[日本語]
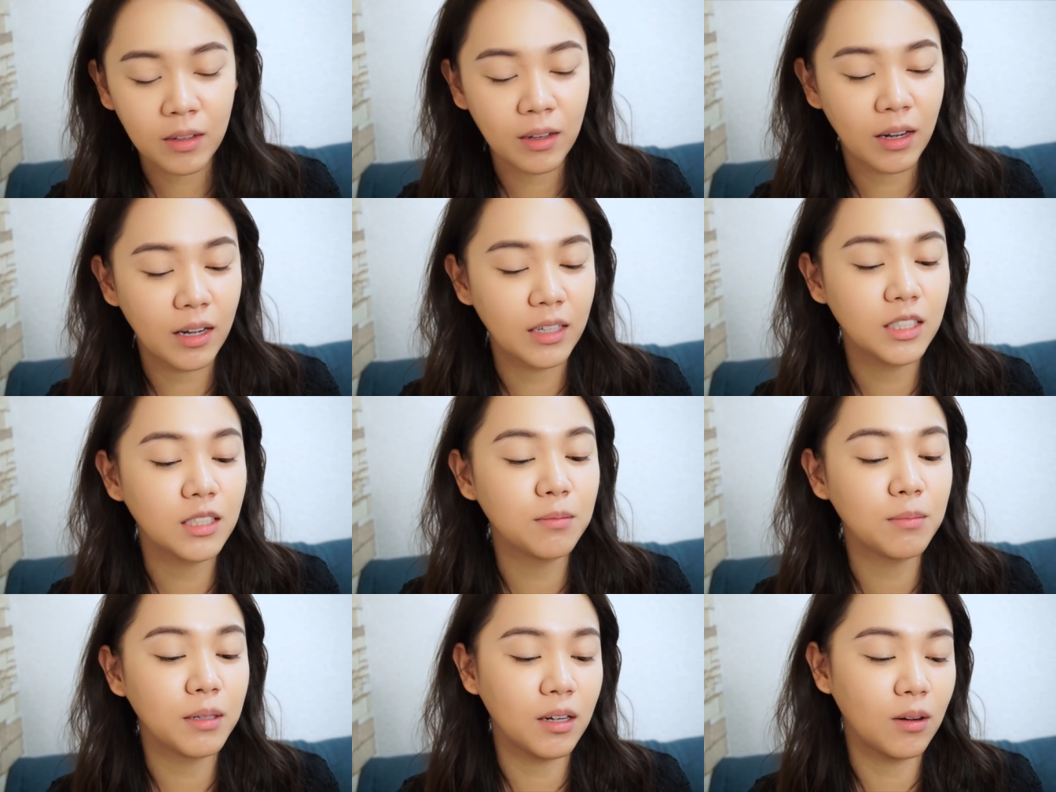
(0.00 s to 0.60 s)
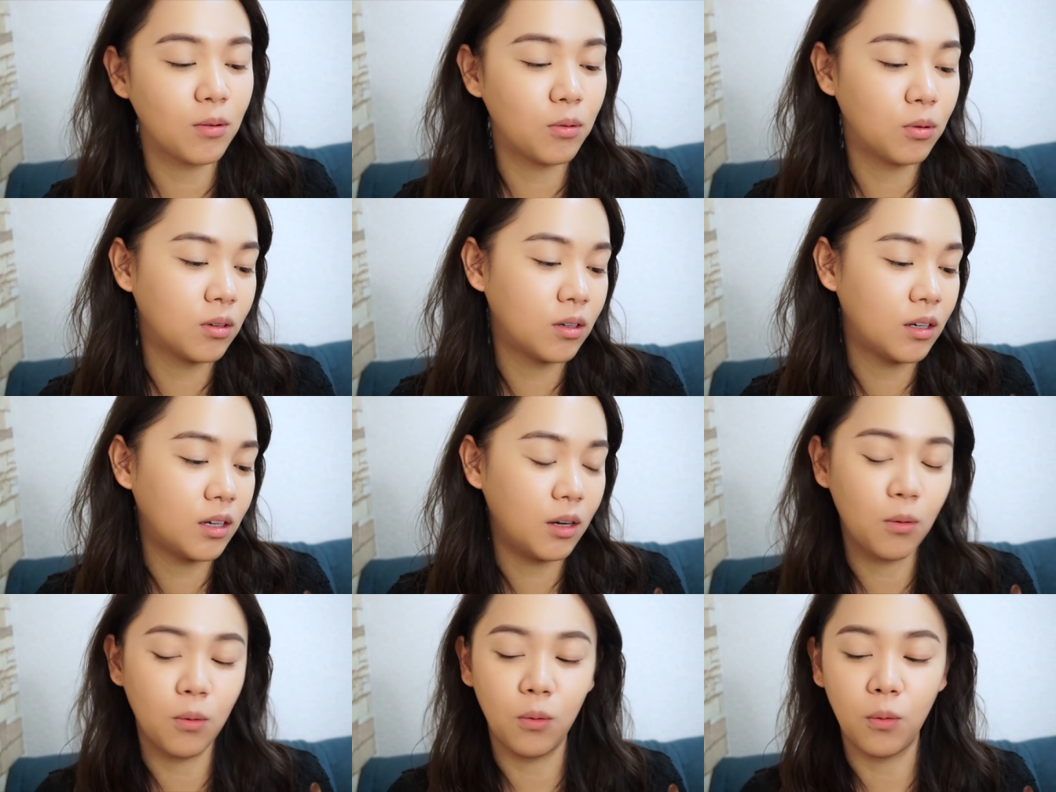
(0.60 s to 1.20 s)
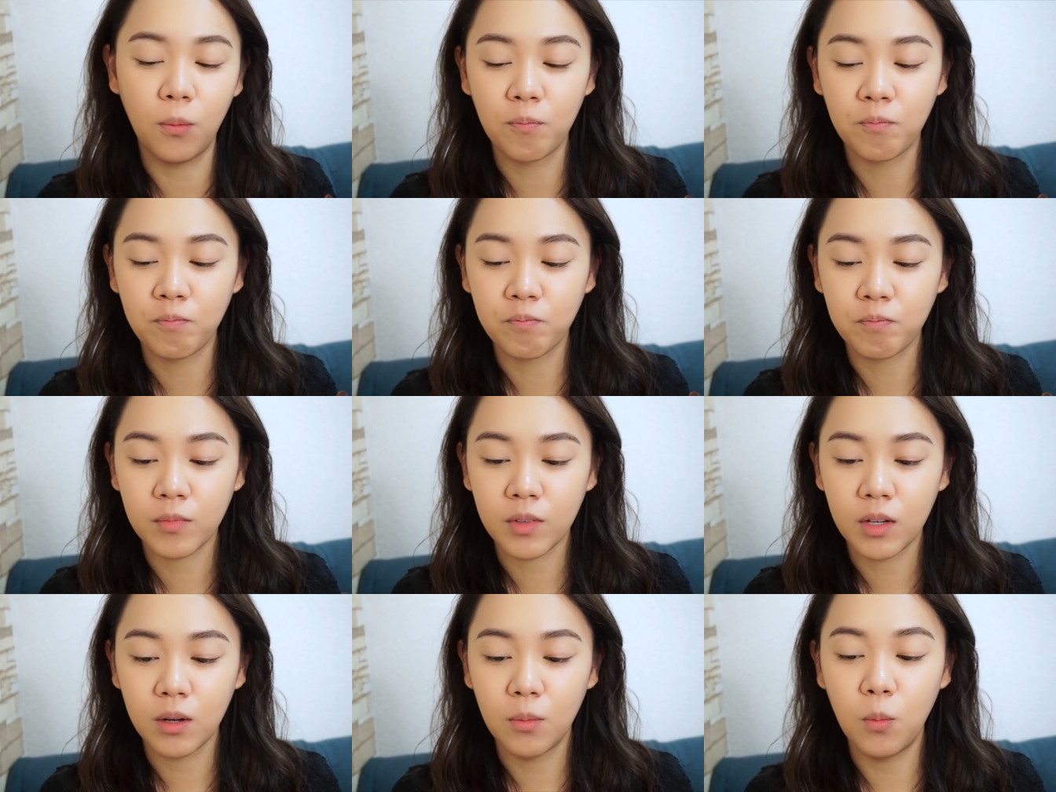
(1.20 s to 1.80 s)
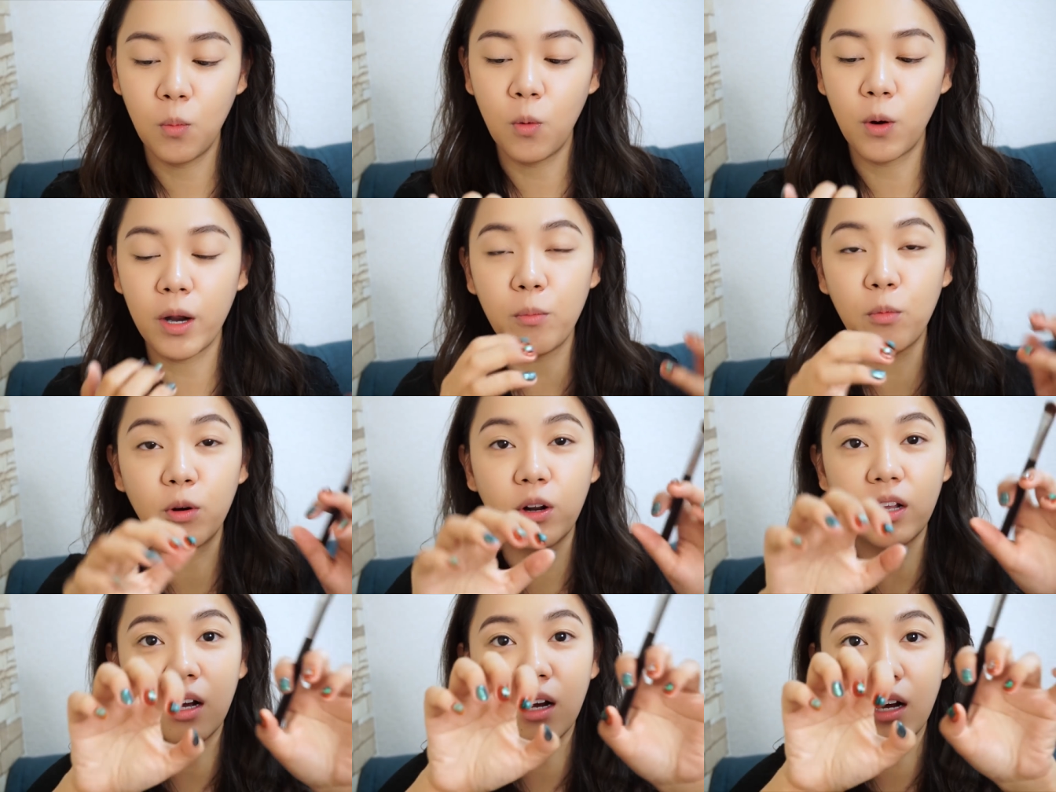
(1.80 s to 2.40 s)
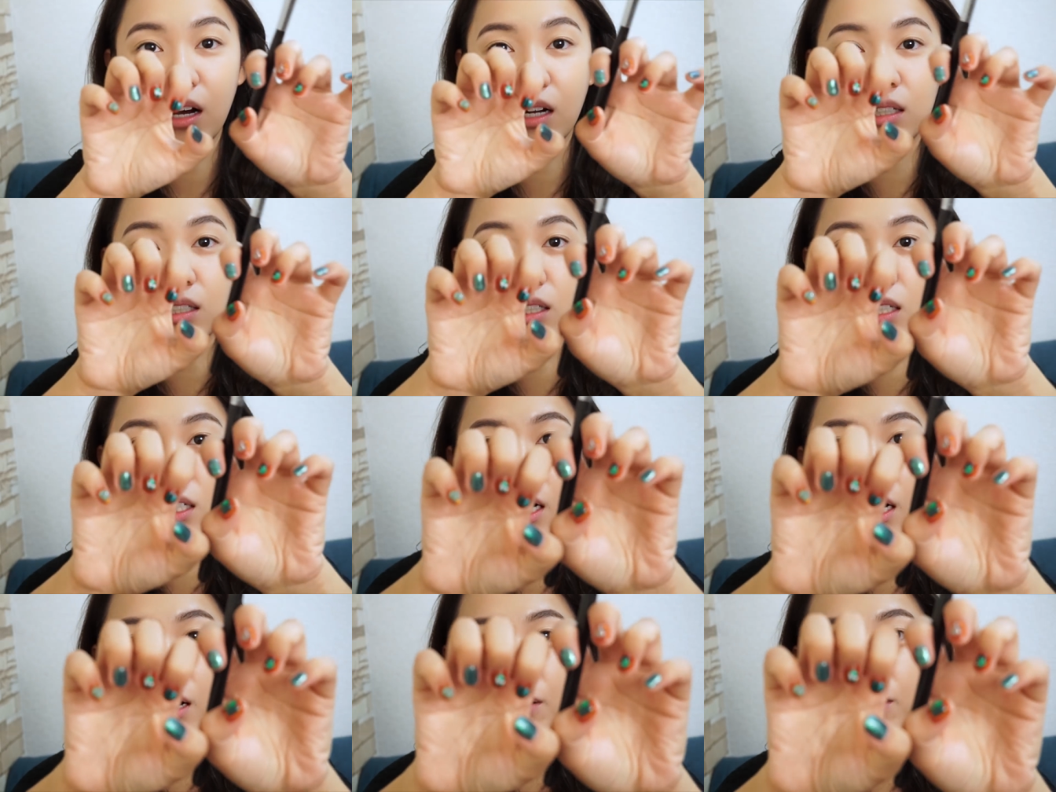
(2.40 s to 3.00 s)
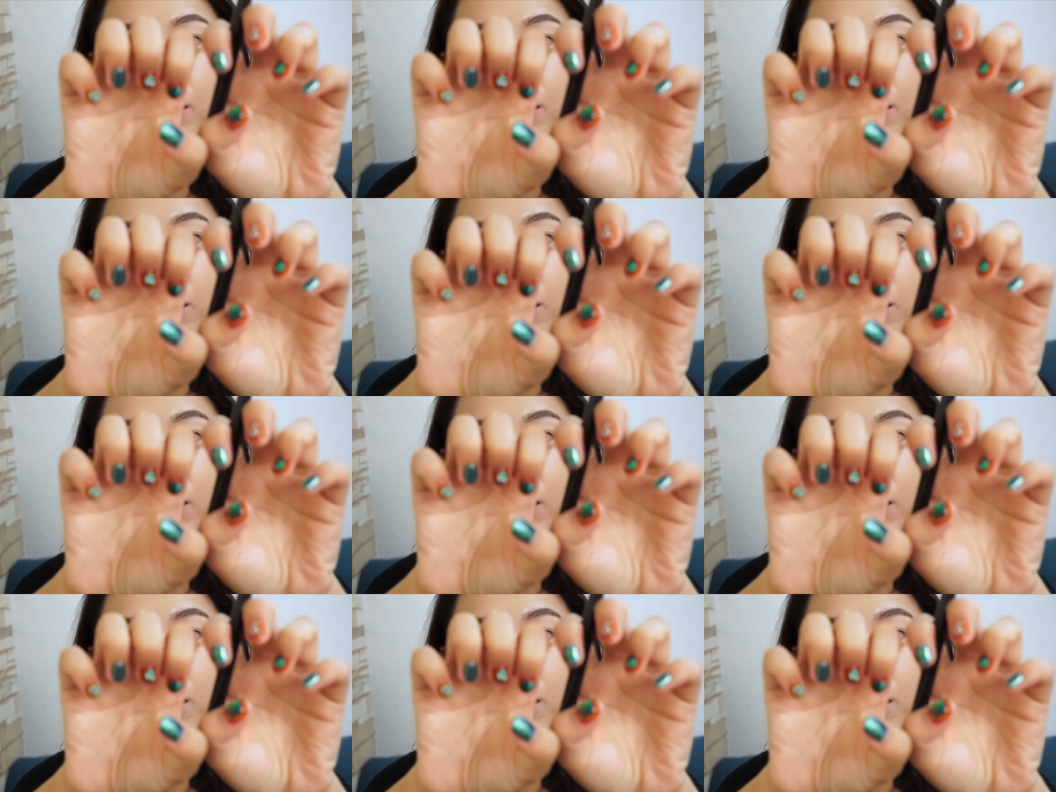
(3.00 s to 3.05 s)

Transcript: 初めてこんなにこうモリモリな感じになり